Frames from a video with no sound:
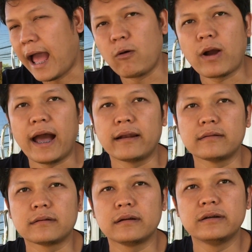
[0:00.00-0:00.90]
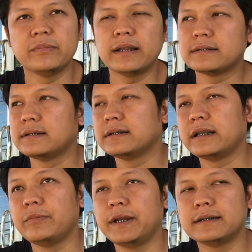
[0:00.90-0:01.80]
หาโอกาสก็คือไม่ได้ซื้อ
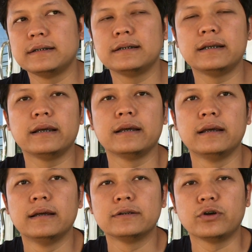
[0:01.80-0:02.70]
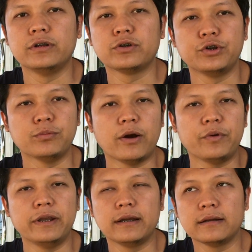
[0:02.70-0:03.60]
สิไม่ได้ซื้อสิจนจนอยู่มา
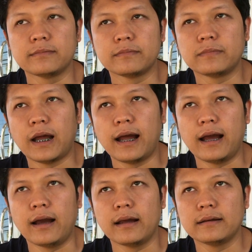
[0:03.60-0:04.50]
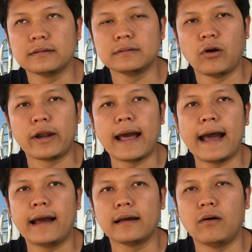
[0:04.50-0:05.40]
วันหนึงอ่าฮอนด้า
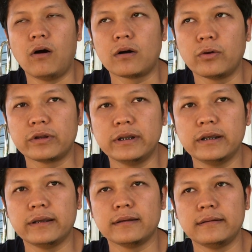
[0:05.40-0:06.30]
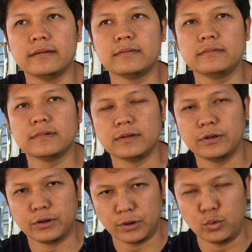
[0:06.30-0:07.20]
ออกรถที่
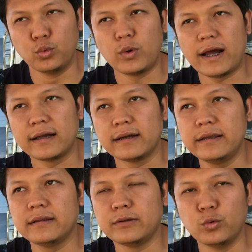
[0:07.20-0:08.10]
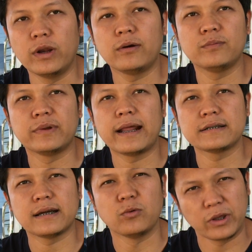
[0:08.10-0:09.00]
รู้ว่าเฮ้ยดูแล้วมันน่า
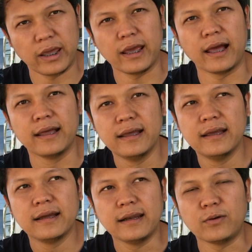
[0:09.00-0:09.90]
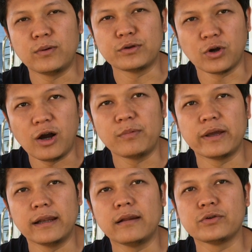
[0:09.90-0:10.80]
จะโอเคอ่ะเราเราชอบเรา
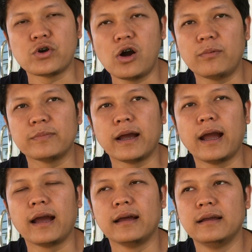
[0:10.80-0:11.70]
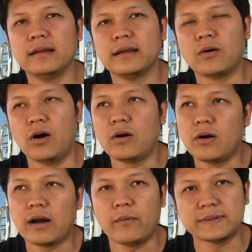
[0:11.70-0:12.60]
เห็นแล้วเราชอบอ่าของข
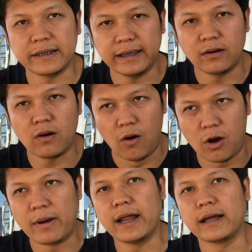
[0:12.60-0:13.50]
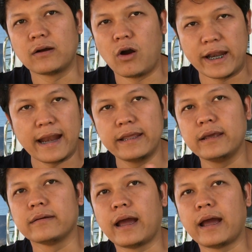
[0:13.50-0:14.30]
องคาวาซากิเขาก็ออกมาก่อนหน้านี้